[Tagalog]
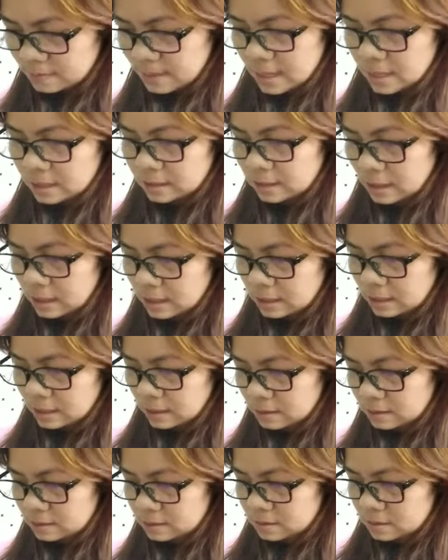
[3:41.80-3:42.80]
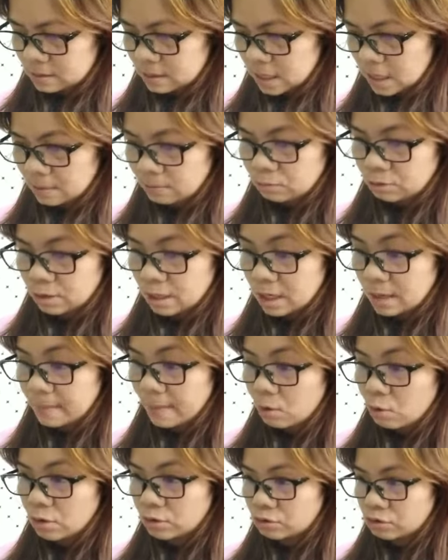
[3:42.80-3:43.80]
Mari talaga. Alam ko na
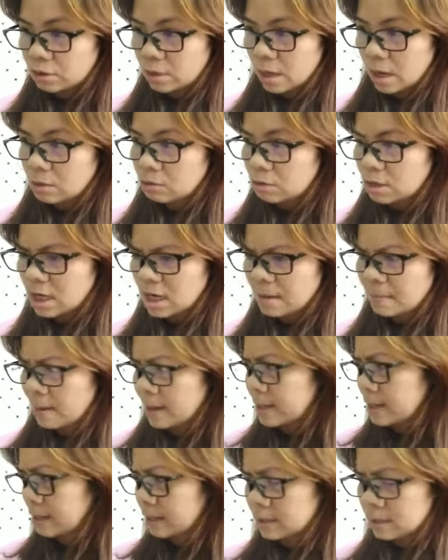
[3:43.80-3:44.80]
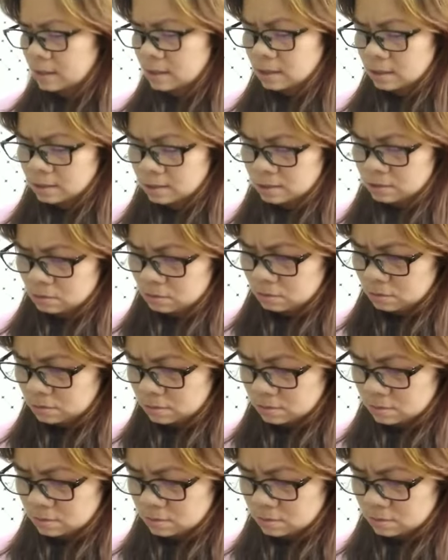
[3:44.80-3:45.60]
naman kung ano na, ano na naman kaya hinihingi nito.